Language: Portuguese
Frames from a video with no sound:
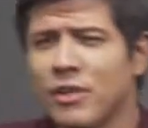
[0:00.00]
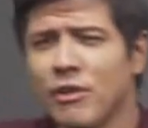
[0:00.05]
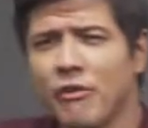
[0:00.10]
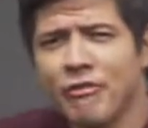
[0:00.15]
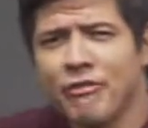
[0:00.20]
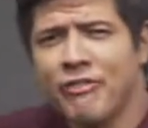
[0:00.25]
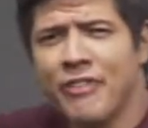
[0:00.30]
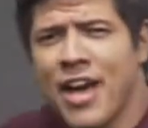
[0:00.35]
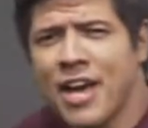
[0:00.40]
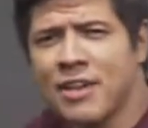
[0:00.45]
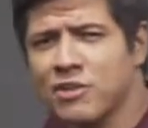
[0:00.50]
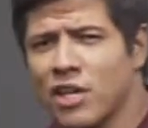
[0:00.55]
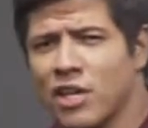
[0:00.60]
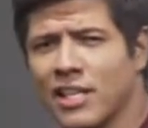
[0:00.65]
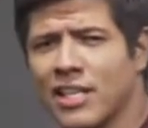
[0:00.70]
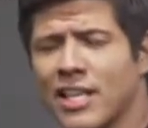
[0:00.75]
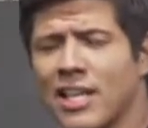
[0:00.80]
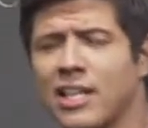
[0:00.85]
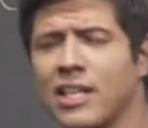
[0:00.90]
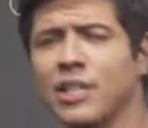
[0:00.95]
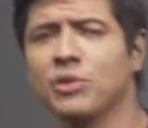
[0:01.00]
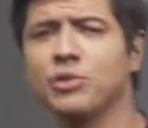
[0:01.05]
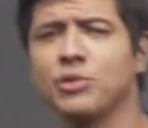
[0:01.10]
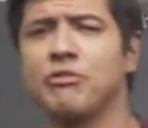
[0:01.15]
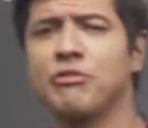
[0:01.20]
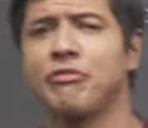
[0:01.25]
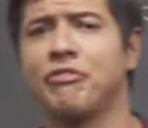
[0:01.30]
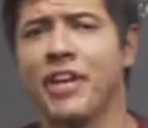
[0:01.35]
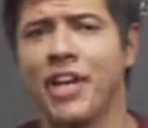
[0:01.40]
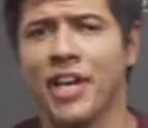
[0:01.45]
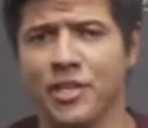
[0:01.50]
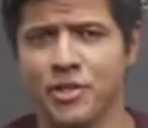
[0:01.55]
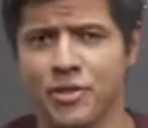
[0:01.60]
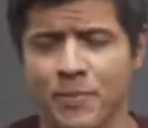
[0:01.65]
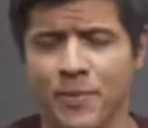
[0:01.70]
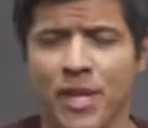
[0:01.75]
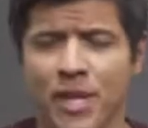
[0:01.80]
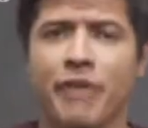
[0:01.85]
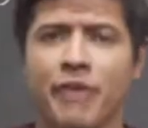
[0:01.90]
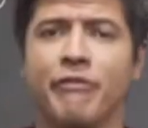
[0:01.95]
aqui o verde, olha que lindo de
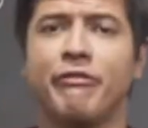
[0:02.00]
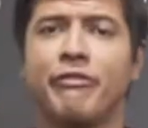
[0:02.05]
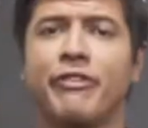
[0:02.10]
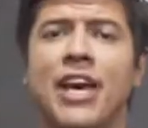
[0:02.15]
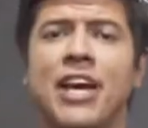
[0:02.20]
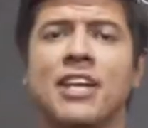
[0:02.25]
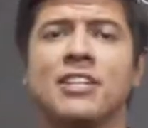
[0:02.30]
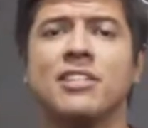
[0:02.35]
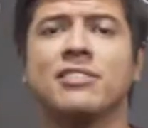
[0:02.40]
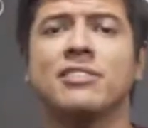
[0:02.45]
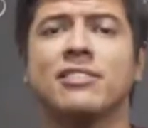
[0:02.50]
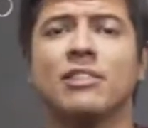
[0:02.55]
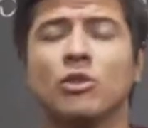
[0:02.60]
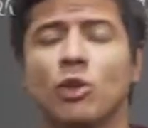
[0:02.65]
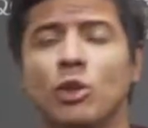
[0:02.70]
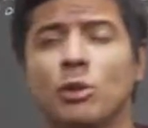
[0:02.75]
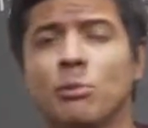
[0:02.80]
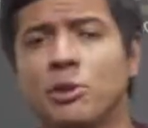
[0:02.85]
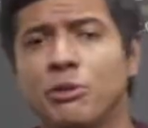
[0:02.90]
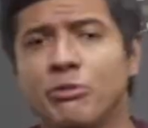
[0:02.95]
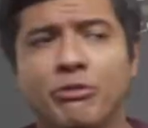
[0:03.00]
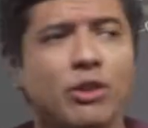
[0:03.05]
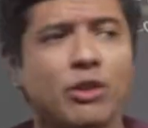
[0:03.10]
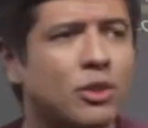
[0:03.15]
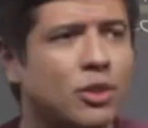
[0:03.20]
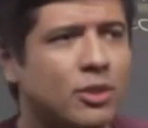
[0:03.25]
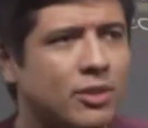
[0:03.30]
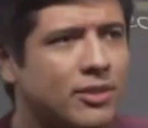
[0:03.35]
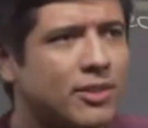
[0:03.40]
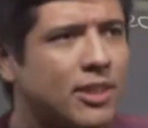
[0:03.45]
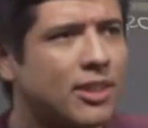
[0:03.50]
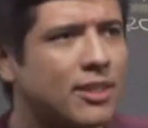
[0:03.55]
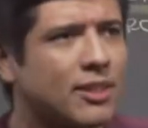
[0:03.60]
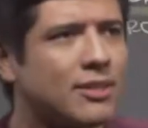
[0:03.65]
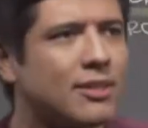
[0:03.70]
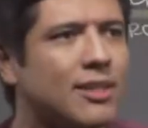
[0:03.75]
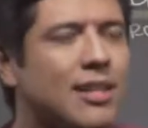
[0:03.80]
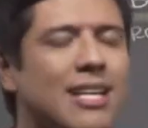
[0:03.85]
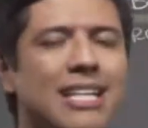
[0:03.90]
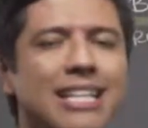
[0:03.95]
verde. Verde é sinônimo de
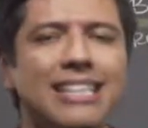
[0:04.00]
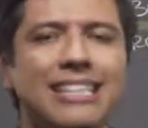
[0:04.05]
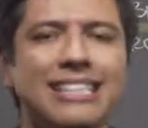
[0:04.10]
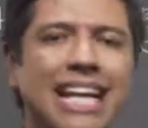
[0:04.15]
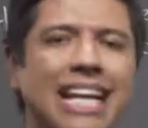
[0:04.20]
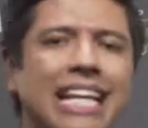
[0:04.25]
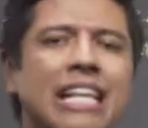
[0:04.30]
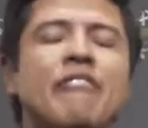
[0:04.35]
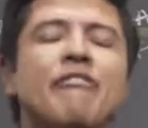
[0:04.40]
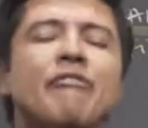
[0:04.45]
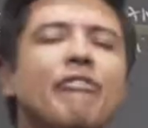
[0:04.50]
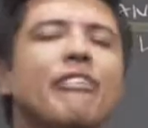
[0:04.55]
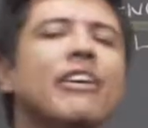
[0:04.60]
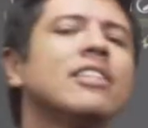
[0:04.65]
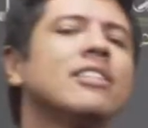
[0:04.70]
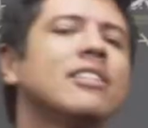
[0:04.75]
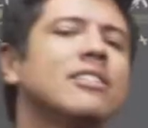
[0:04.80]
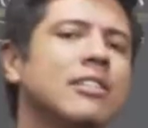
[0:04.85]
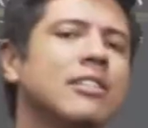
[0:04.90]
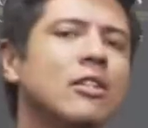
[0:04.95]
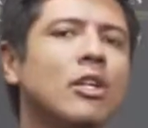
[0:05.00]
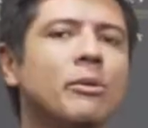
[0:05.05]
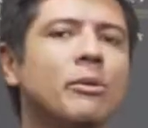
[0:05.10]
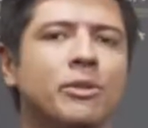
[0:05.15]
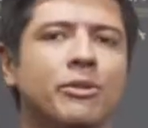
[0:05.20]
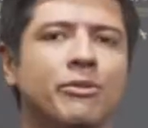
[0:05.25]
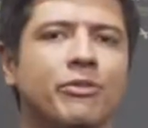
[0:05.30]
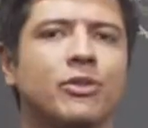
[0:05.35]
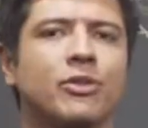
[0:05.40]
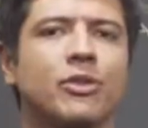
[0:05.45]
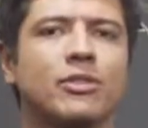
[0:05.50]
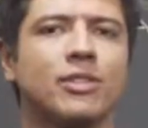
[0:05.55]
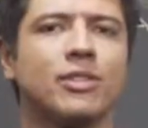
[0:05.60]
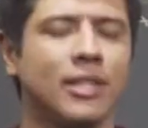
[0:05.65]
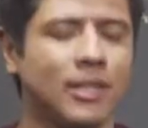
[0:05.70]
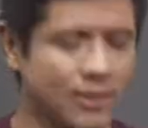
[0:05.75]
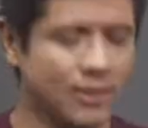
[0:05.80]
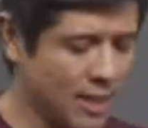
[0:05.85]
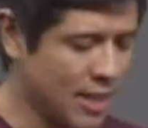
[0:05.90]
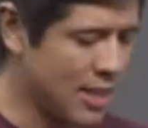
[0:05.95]
fotossíntese. Será que verde é sinônimo de
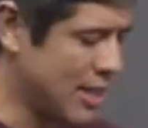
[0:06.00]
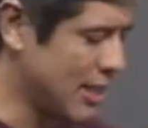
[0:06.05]
fotossíntese?